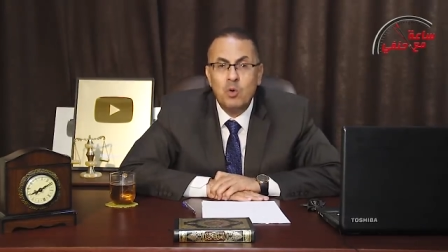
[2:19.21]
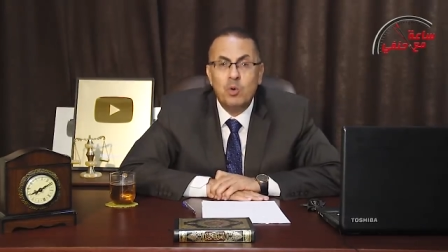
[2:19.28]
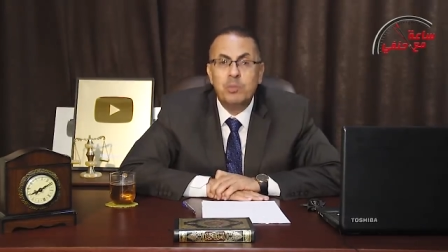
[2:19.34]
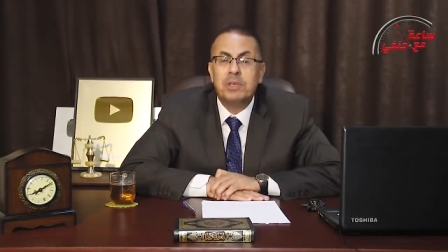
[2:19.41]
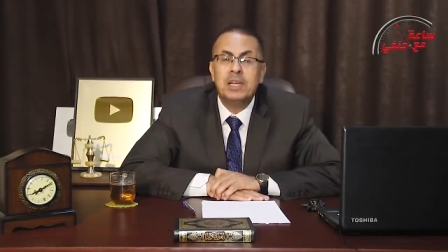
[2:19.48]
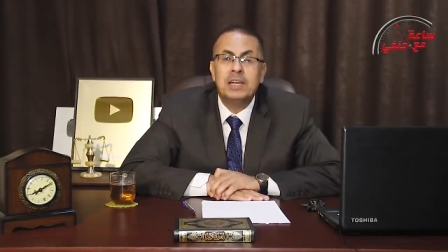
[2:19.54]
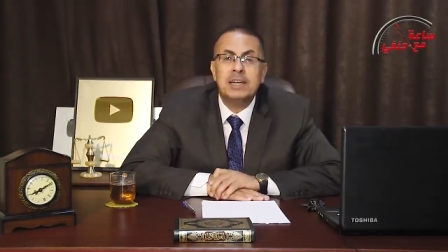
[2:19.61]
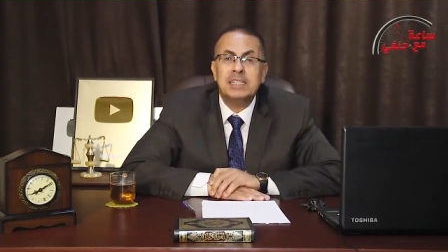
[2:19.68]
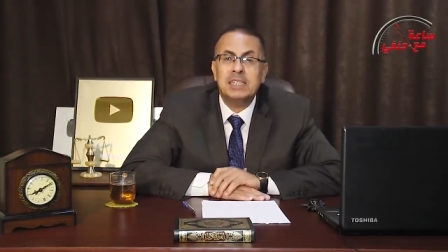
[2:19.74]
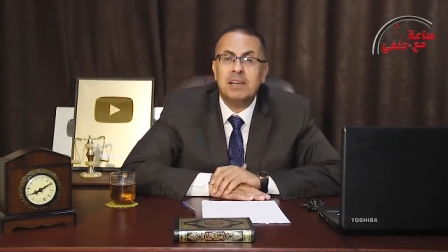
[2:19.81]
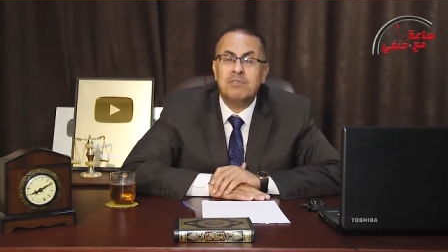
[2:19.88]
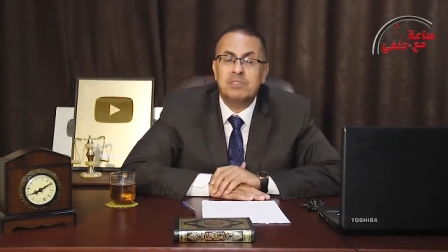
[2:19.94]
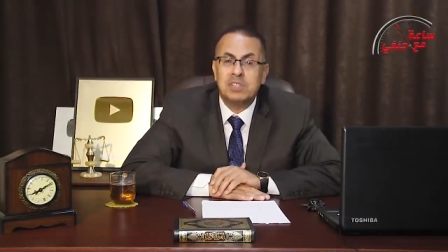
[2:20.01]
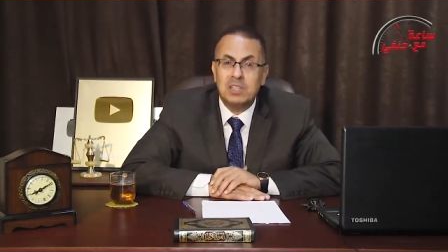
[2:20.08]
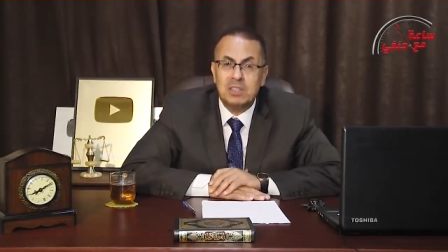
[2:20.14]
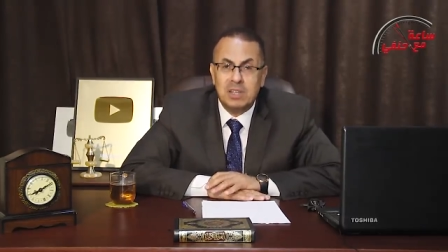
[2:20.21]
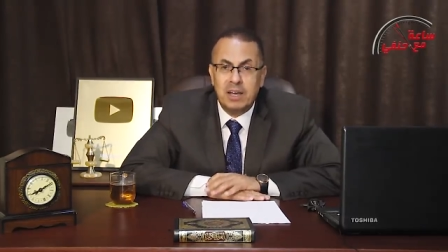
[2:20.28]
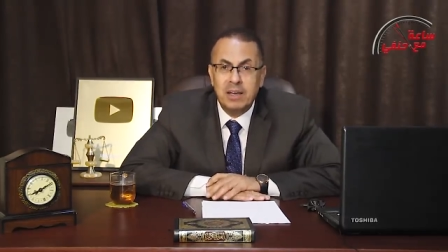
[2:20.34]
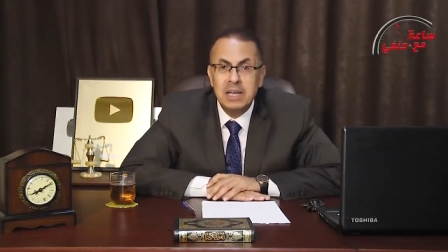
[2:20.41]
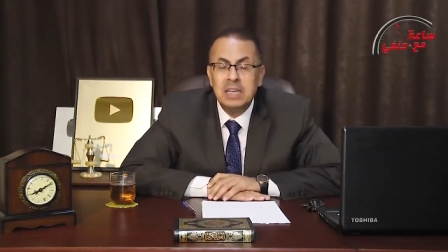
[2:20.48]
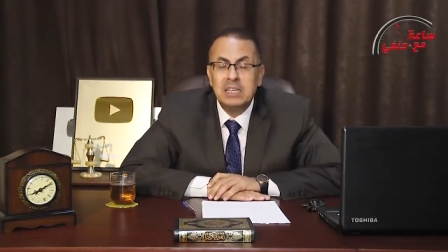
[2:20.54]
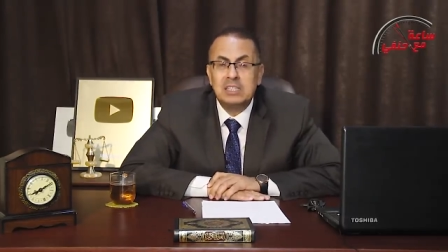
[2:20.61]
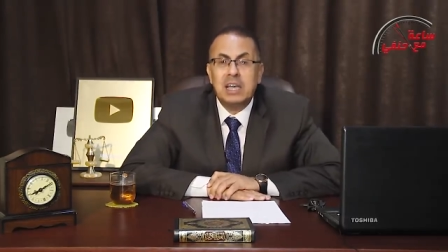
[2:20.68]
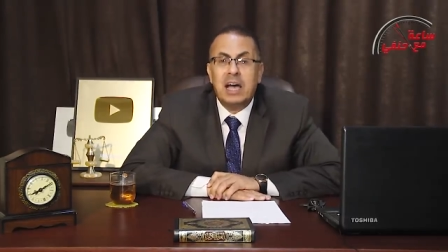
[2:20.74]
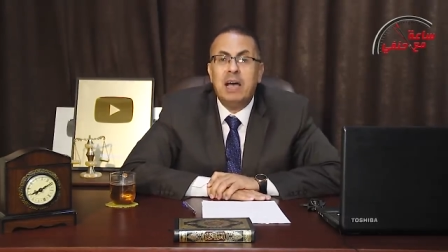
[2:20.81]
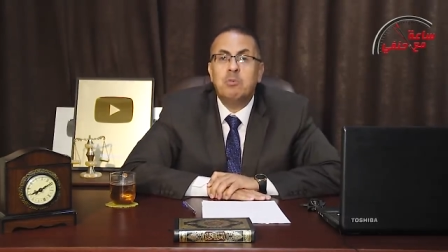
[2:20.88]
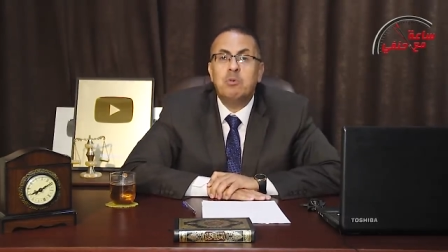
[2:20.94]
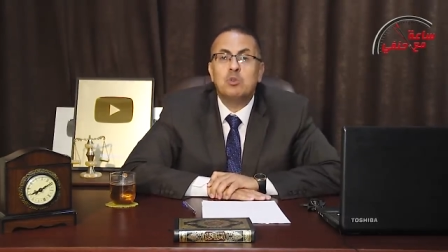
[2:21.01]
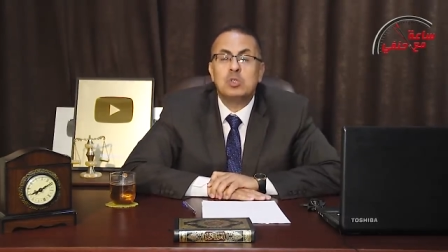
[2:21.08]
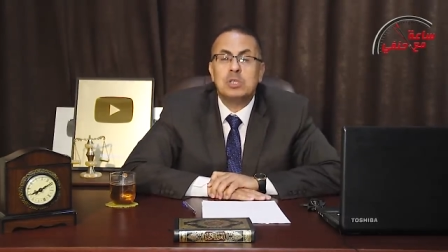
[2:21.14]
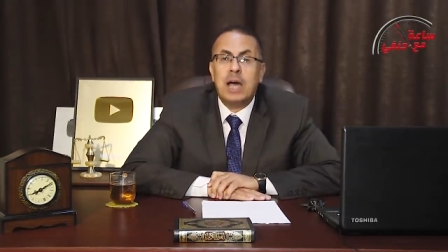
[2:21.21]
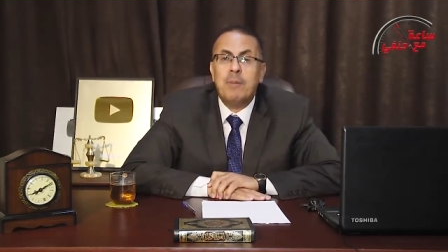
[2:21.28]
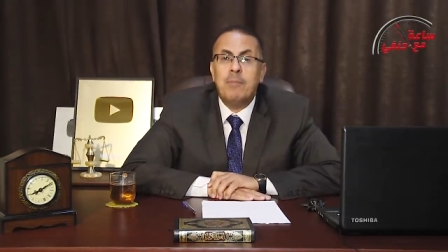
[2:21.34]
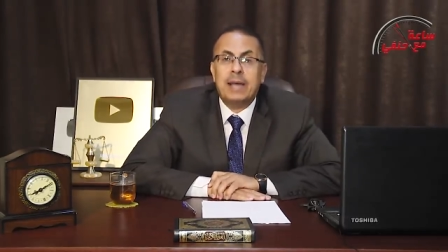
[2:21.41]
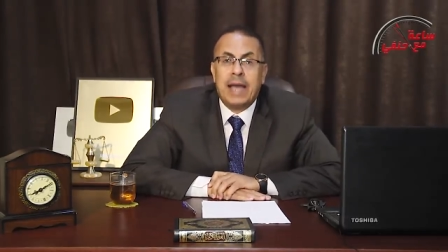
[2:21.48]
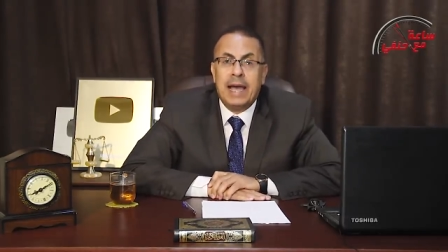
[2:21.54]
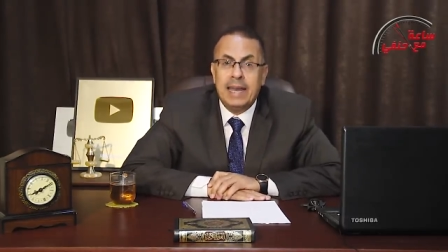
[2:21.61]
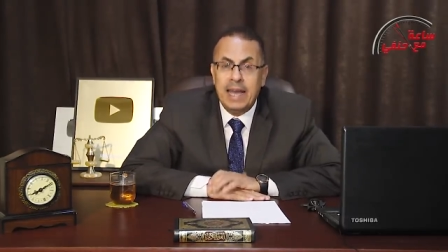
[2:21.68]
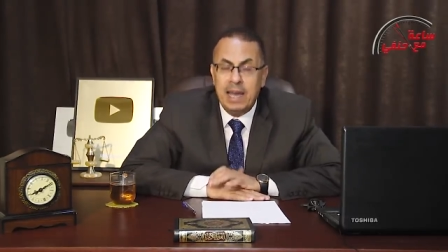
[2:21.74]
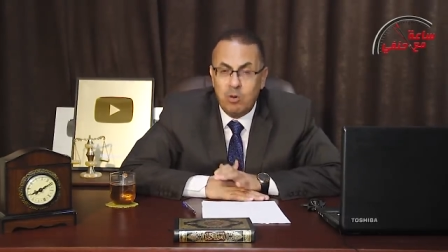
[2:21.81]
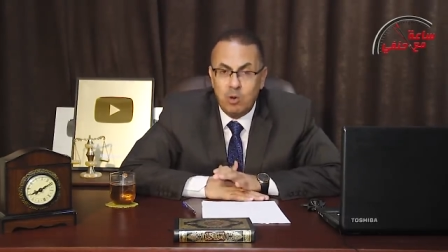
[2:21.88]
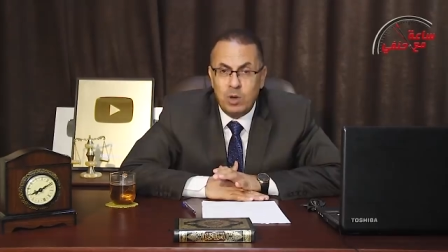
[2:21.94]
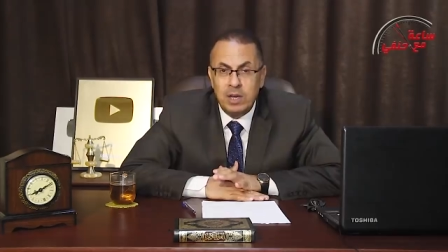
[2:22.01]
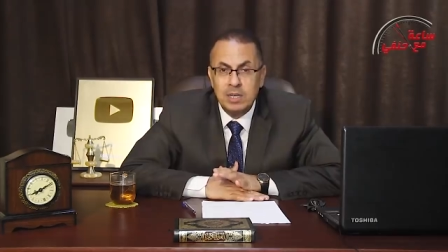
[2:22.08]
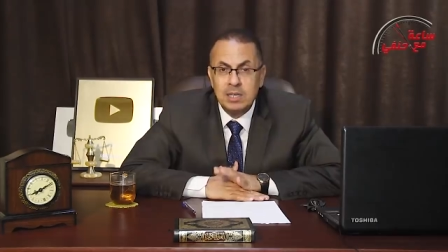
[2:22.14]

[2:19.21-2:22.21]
ويمكن الناس حفظتها صاحبي وصاحبك على القهوه